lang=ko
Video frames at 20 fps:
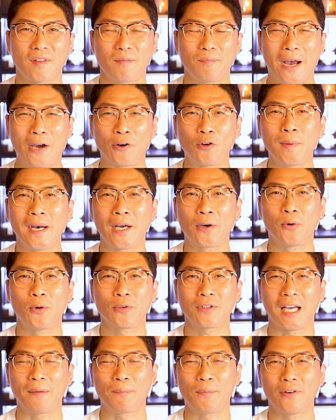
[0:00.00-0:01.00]
바로바로
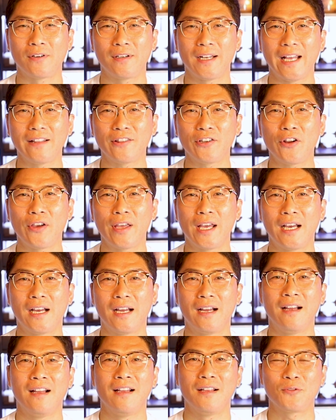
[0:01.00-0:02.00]
바로 답변을
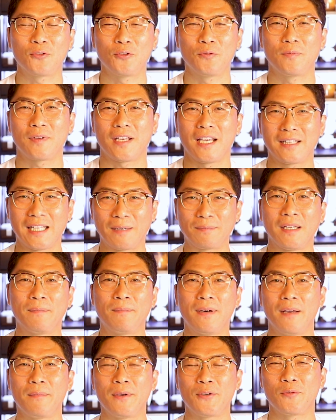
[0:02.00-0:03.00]
해드려야 좀 이렇게
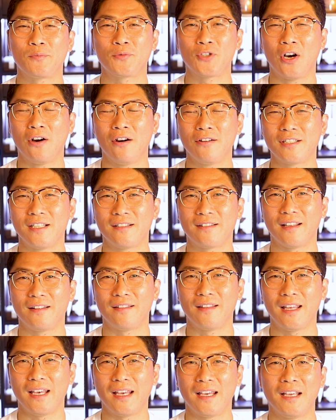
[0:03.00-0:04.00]
답답함이 좀 적으실
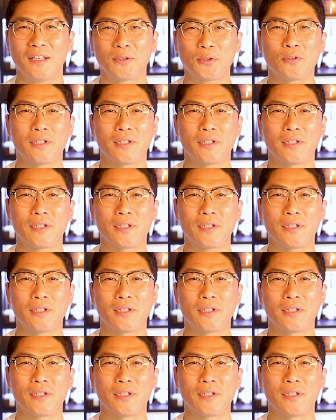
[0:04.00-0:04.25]
텐데